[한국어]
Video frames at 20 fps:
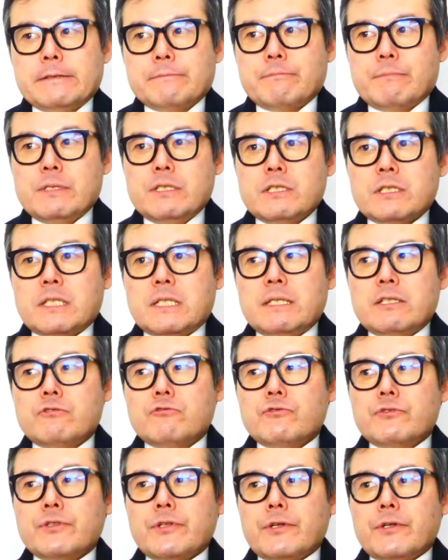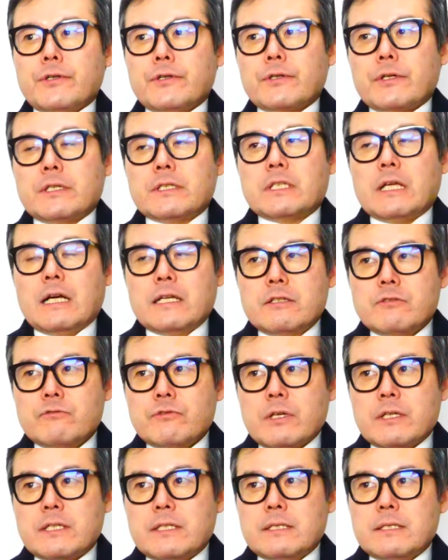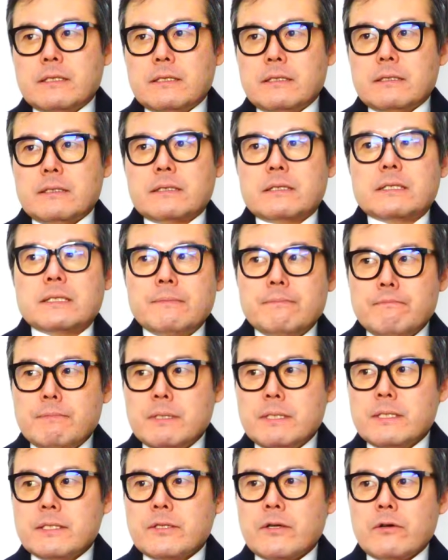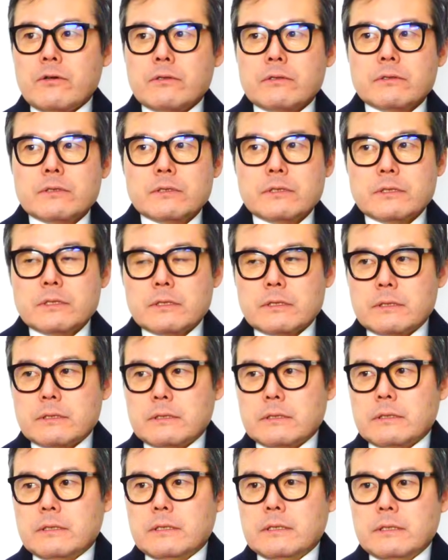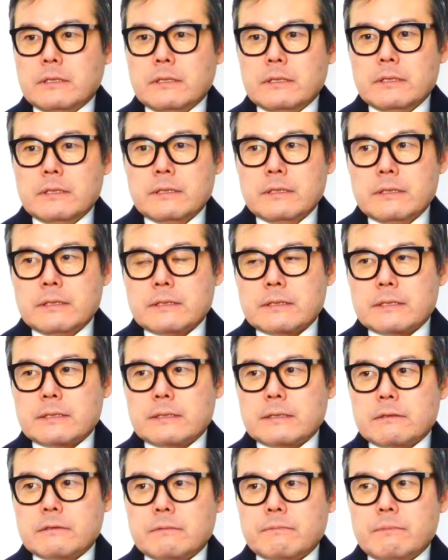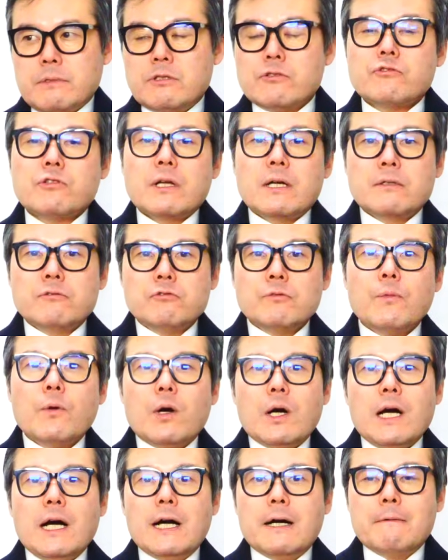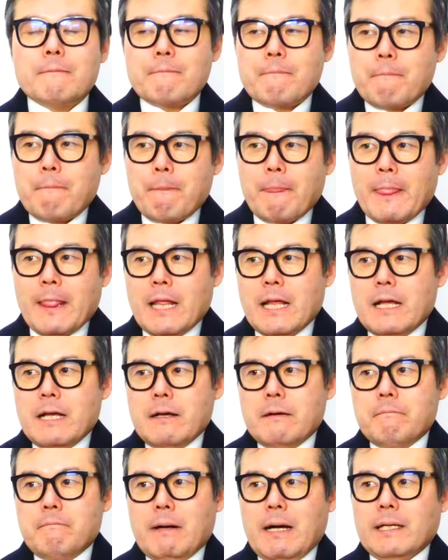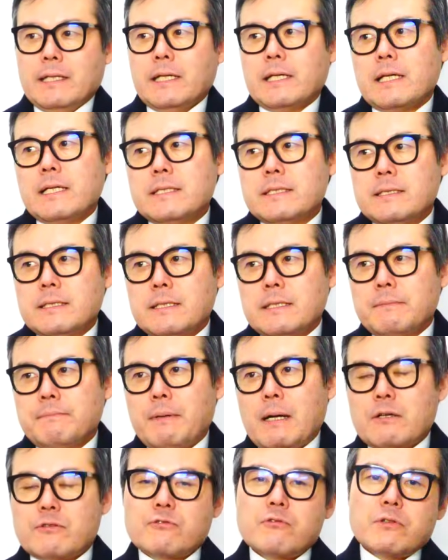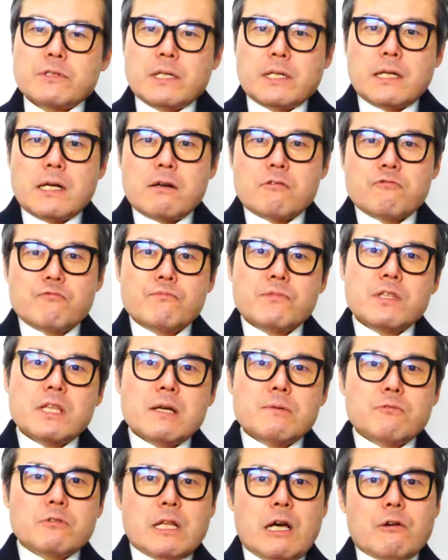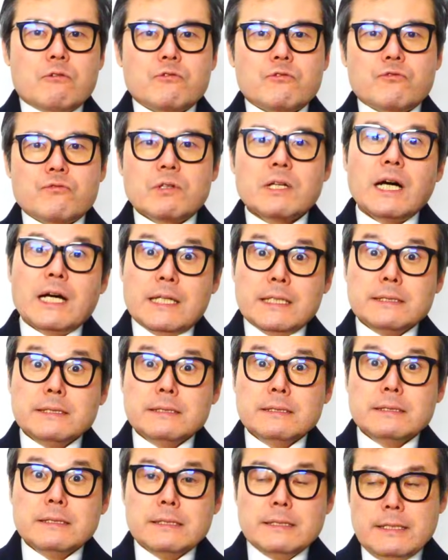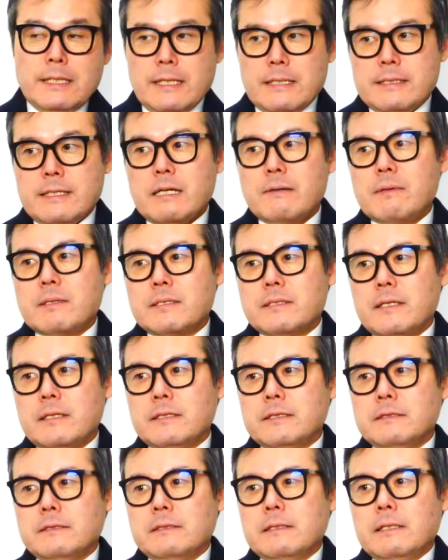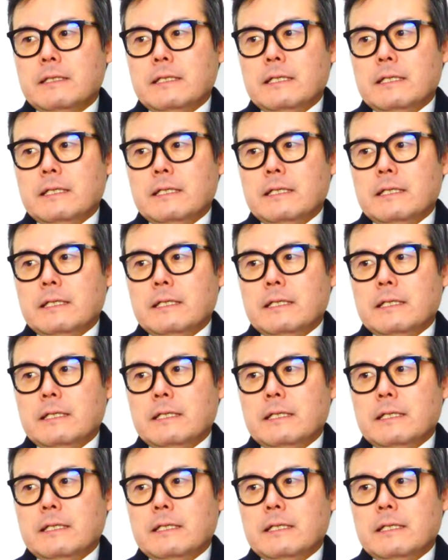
민, 이준석 아, 이준석 김민석 어, 민주당 후보가 만약에 이제 박순호 작가가 국민의힘으로 나오는 순간 예 제가 봤을 때는